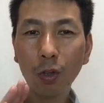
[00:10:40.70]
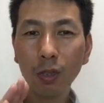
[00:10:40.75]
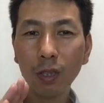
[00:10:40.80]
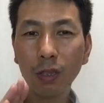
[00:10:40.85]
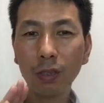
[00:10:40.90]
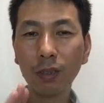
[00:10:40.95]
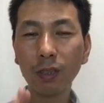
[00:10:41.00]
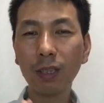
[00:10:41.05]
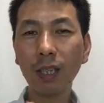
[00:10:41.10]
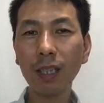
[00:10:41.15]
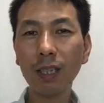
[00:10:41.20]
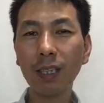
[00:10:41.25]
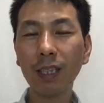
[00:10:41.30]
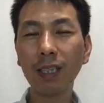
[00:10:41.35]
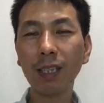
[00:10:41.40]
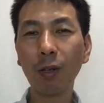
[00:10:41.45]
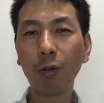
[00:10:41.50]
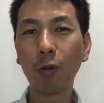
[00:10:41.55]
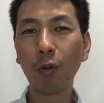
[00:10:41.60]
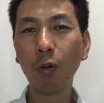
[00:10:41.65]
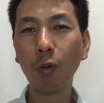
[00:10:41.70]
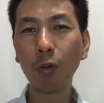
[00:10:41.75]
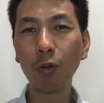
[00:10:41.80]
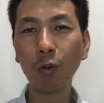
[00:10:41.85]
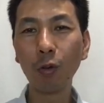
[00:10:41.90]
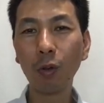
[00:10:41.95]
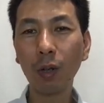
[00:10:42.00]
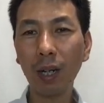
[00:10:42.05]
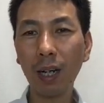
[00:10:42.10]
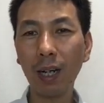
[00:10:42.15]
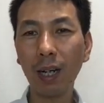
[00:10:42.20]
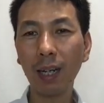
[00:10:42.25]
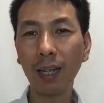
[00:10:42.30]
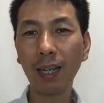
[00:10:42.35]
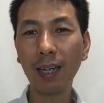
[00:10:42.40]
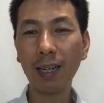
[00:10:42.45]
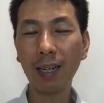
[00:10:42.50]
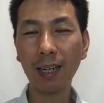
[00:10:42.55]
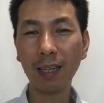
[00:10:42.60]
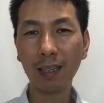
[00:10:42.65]
当に具体的な行動が挙
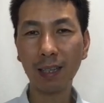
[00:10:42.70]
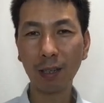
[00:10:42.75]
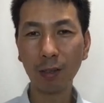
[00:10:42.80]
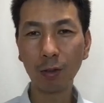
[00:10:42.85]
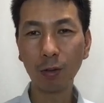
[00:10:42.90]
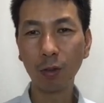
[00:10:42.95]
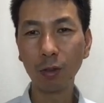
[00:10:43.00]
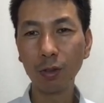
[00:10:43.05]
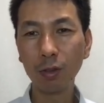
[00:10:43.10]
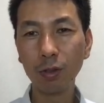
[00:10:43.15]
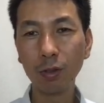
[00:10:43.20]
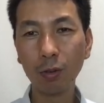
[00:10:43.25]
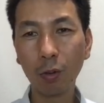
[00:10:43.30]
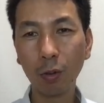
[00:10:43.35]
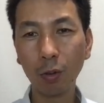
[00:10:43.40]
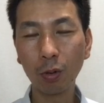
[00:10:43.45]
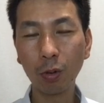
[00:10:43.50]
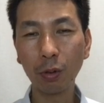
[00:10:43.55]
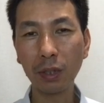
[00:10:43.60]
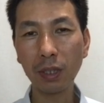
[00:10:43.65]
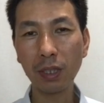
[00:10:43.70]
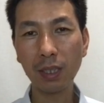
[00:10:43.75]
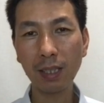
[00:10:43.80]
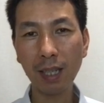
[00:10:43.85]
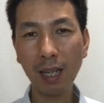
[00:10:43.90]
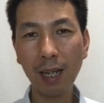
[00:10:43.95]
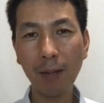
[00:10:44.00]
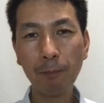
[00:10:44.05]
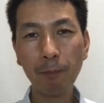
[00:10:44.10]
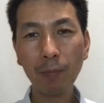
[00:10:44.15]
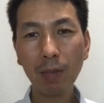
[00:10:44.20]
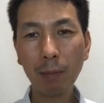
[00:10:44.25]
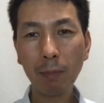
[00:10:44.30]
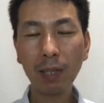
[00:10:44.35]
げられているということですね。